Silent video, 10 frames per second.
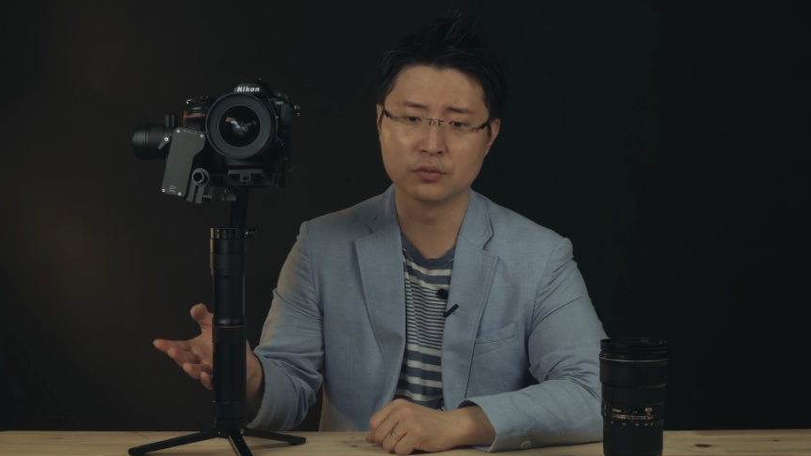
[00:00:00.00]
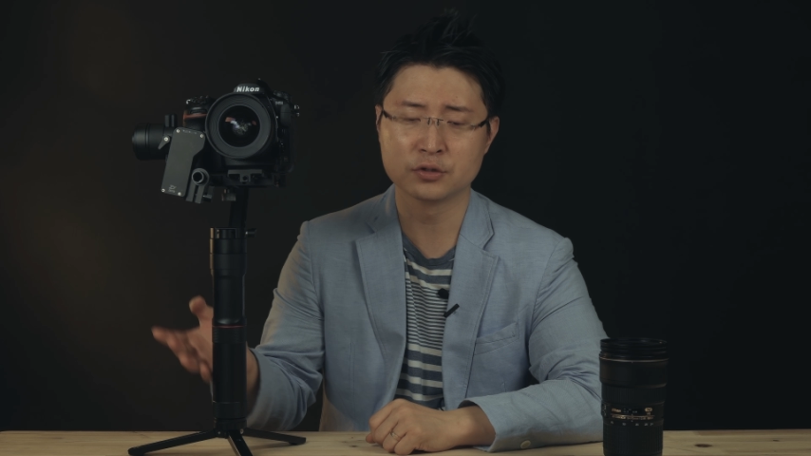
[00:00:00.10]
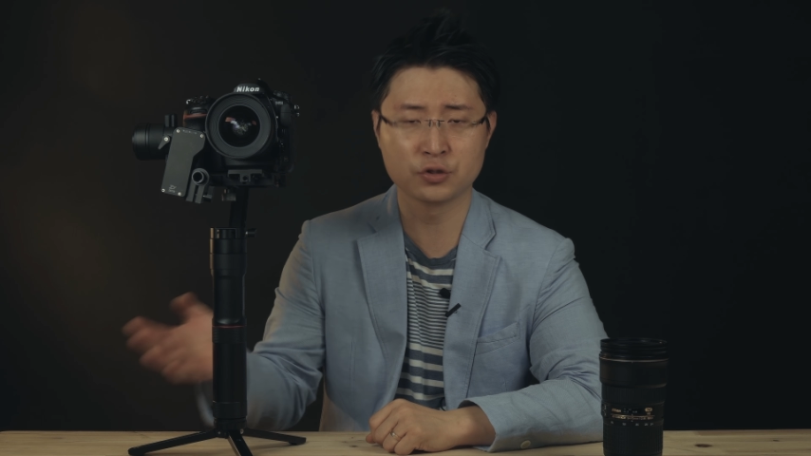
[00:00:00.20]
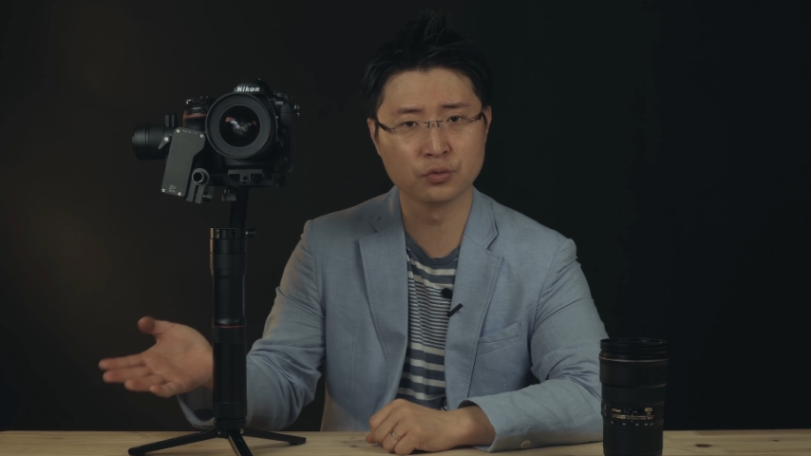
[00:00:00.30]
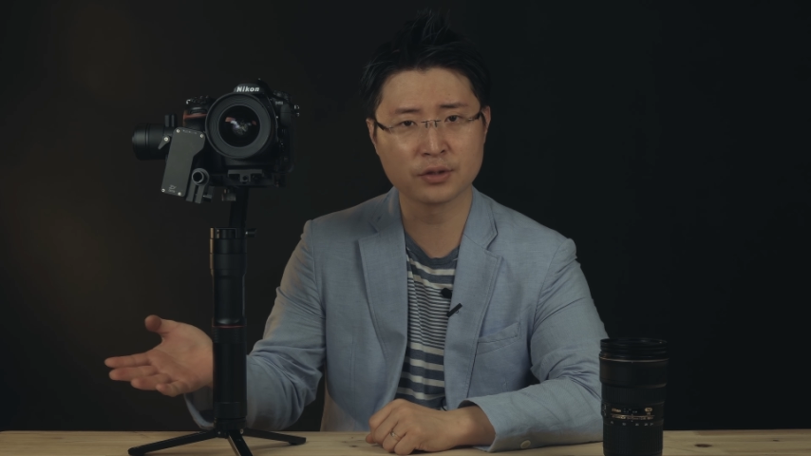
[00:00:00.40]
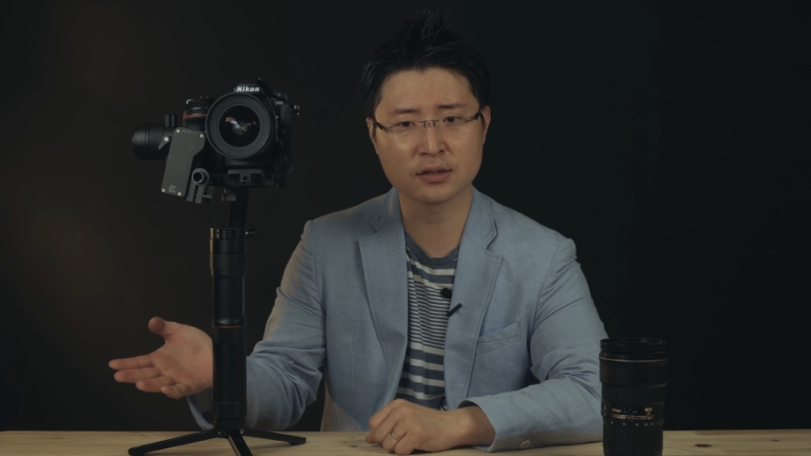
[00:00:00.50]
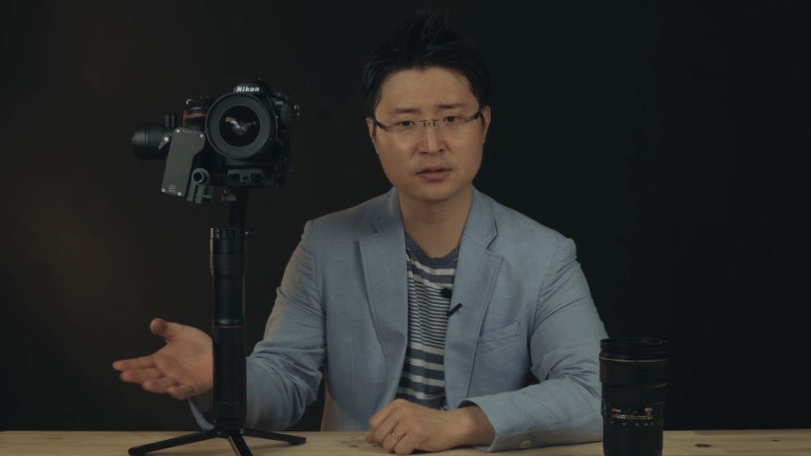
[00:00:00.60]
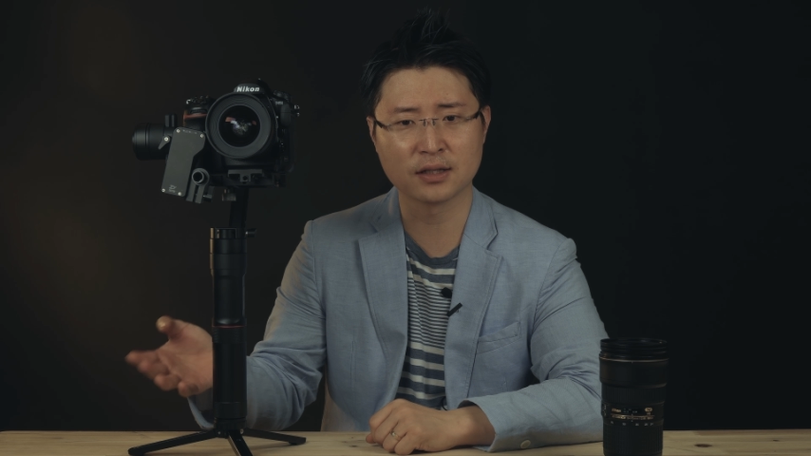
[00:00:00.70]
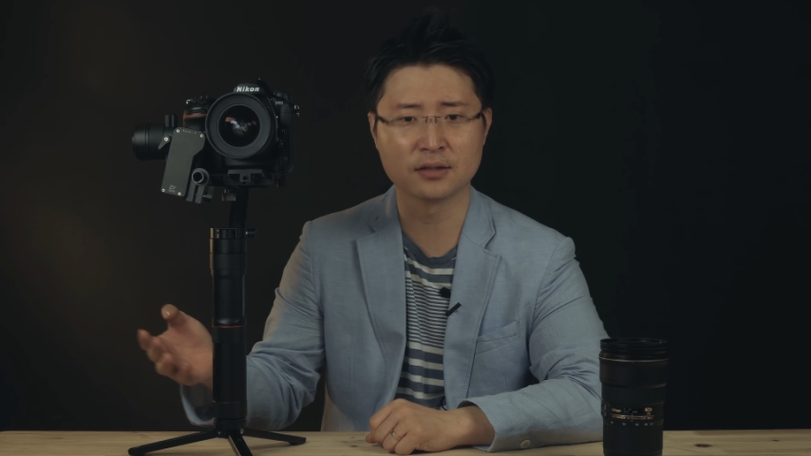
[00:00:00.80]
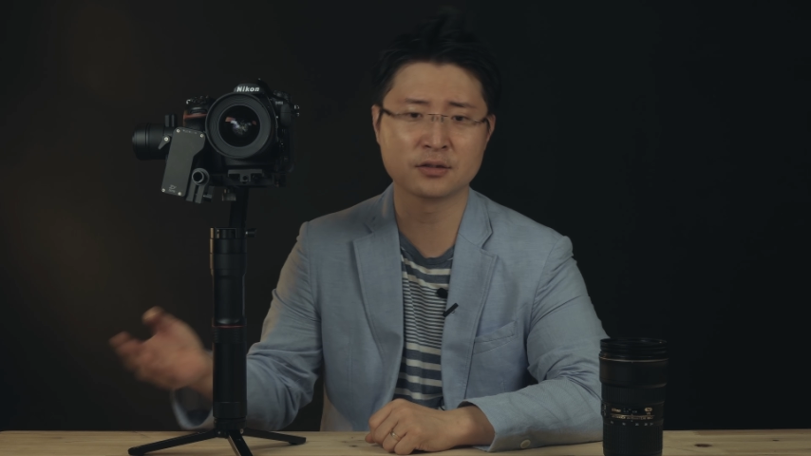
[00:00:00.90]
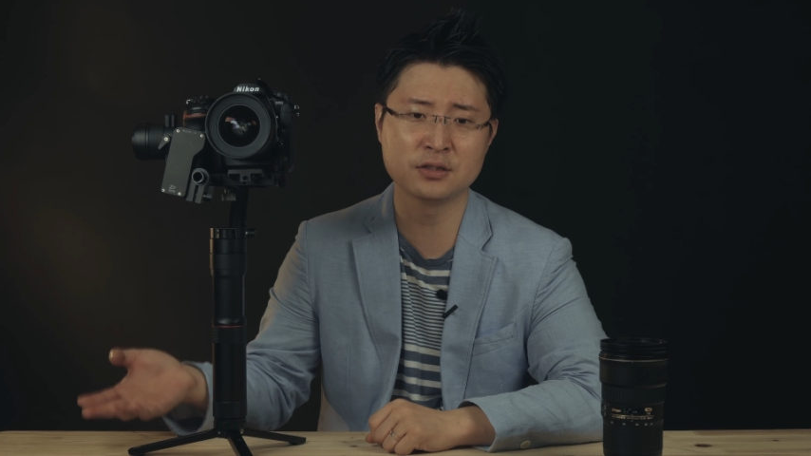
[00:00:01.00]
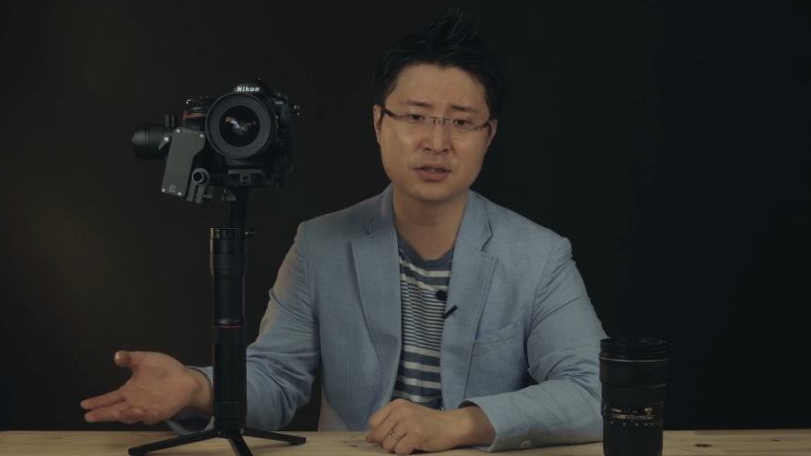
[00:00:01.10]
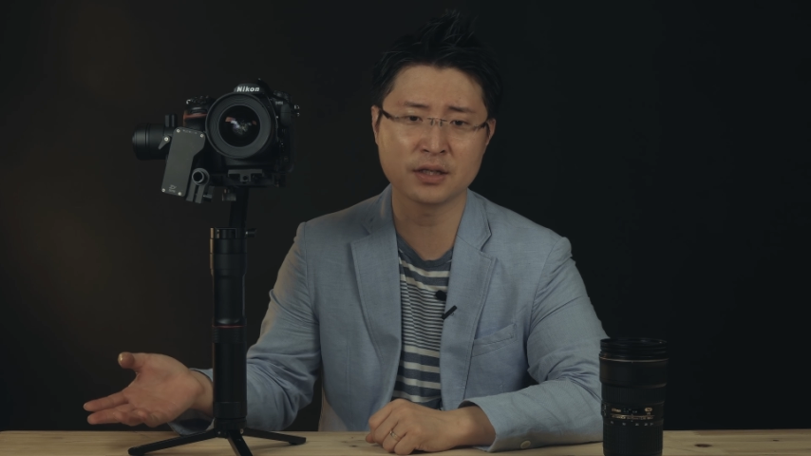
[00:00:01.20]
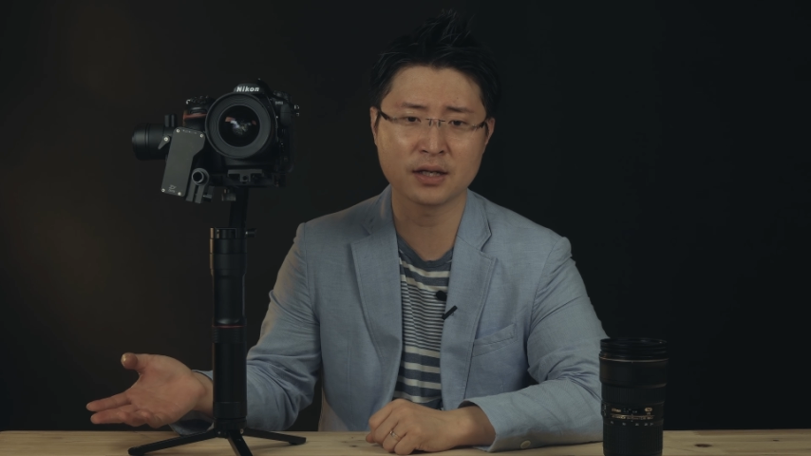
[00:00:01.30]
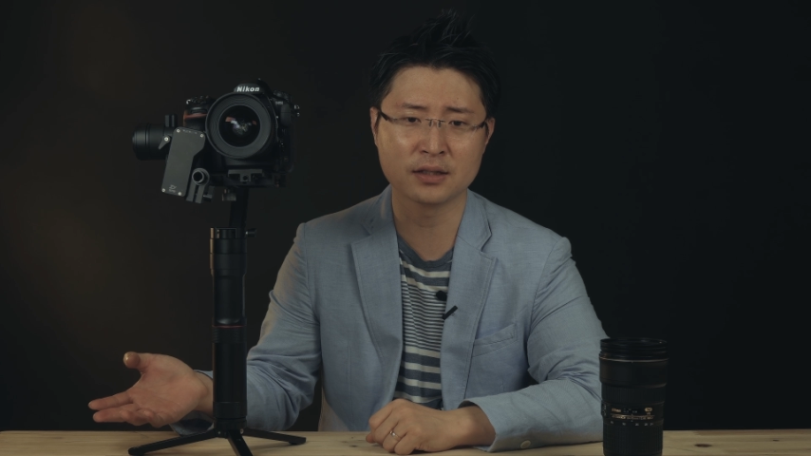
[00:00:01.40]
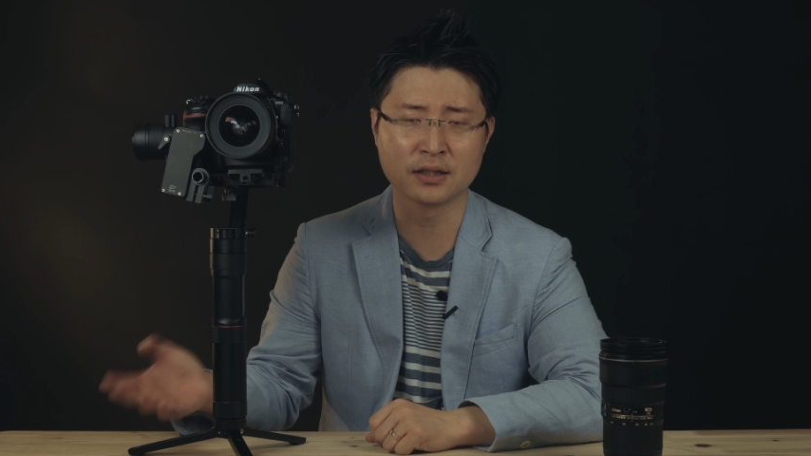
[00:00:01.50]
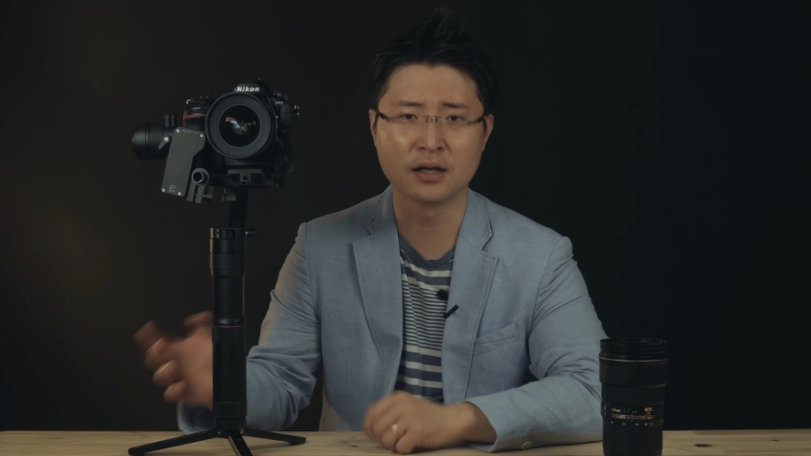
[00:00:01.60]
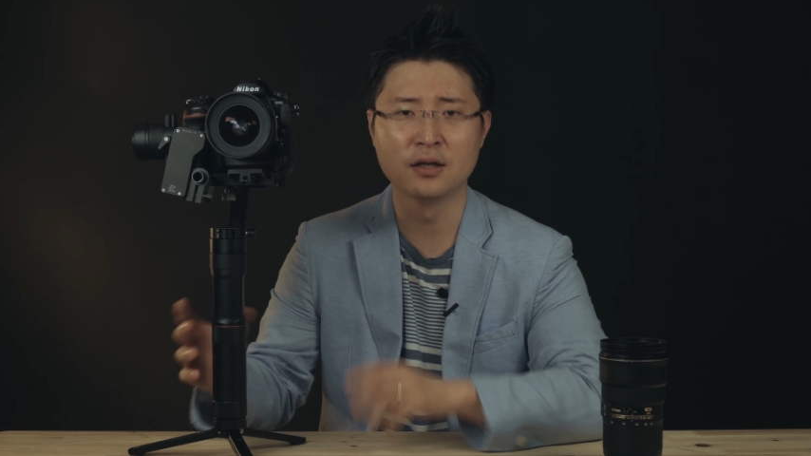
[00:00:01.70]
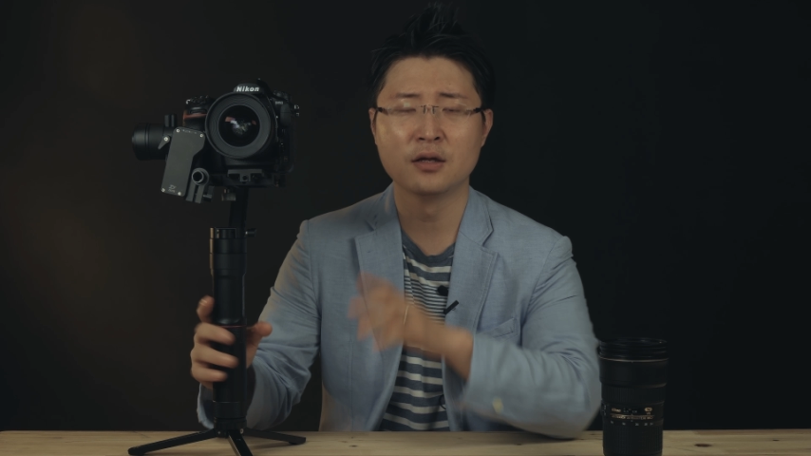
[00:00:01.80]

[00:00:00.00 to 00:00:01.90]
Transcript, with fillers: 지윤테크나 DJI나